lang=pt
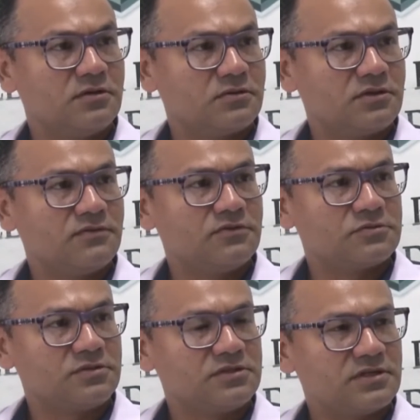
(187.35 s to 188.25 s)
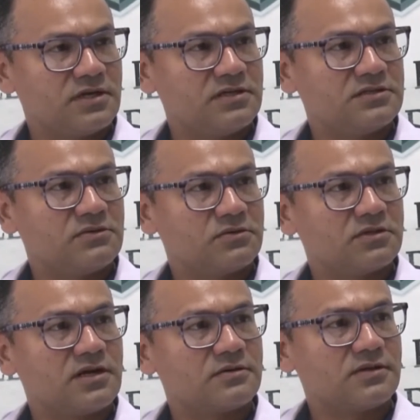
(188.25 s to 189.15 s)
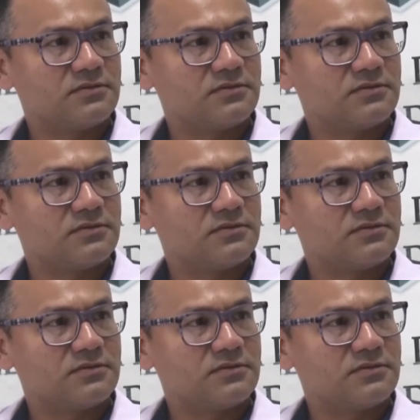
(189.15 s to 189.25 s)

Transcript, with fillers: Todavia, os policiais encontraram o